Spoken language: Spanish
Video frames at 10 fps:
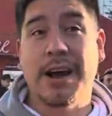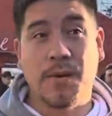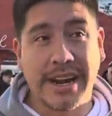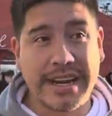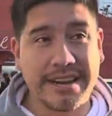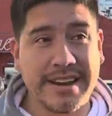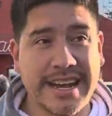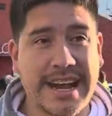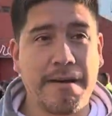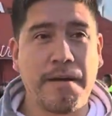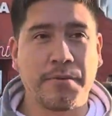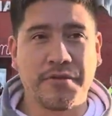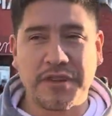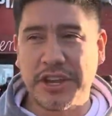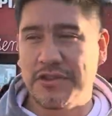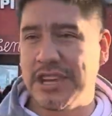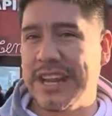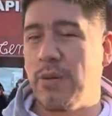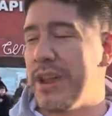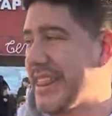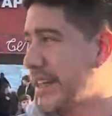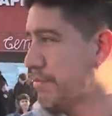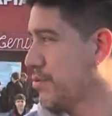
va a jugar River, acá va puntero, tiene 40